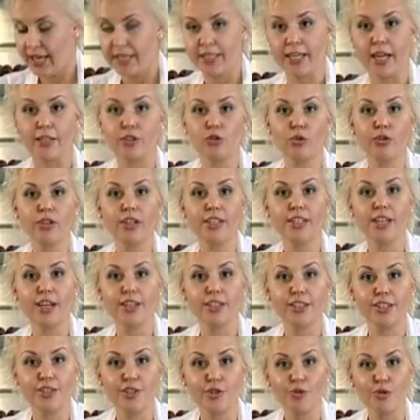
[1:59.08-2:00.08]
Как только
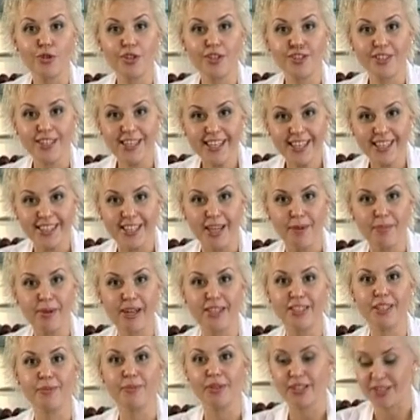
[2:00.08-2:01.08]
ягоды загустели,
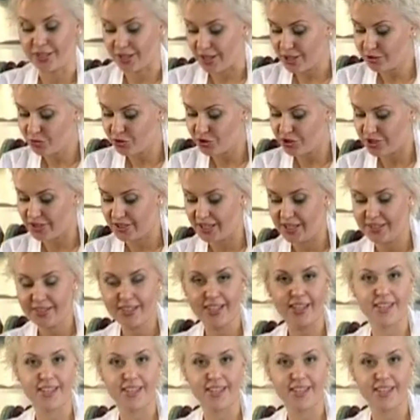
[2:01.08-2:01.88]
необходимо сразу же снять с